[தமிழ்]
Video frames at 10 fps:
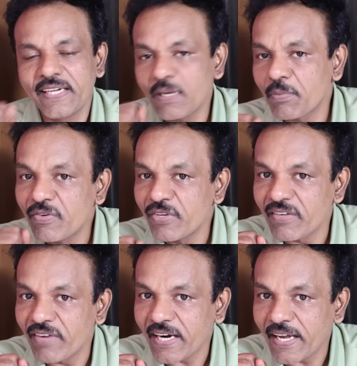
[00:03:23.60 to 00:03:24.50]
என்ன
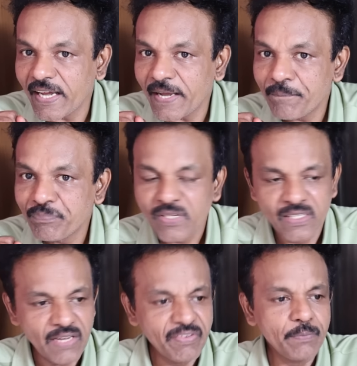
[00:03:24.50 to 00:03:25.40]
பண்ணுவீங்க வேறு
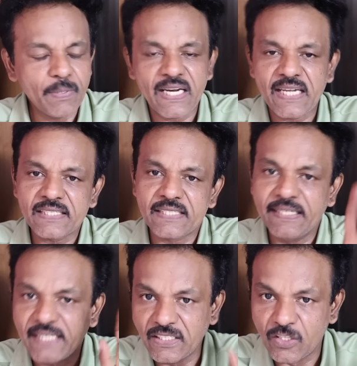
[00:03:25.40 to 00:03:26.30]
நவீன் பட்நாயக்
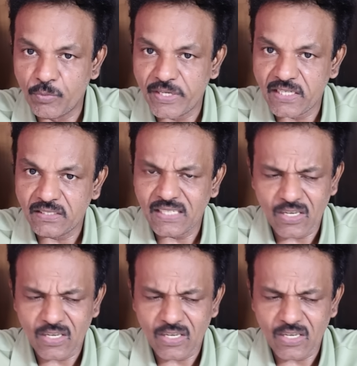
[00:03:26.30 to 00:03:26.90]
ஸ்ட்ரைட்டாக எதுக்க முடியாது